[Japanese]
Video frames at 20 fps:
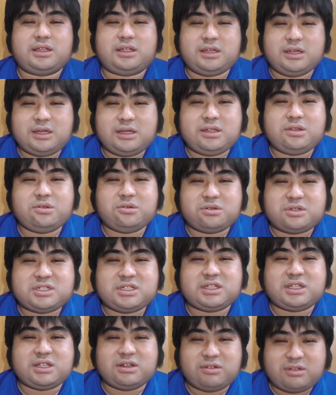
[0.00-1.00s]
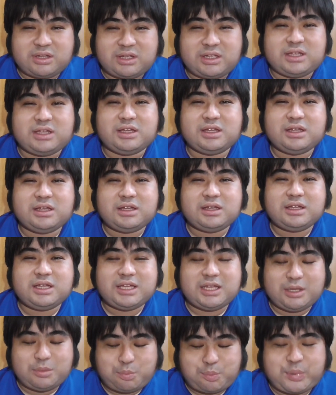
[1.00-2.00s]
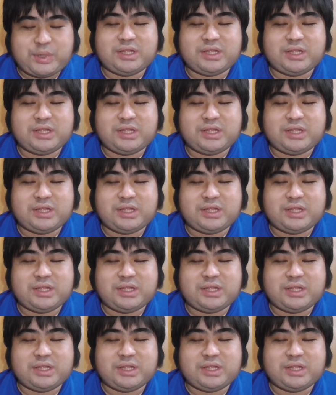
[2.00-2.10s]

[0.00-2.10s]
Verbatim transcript: 芸能人ではない一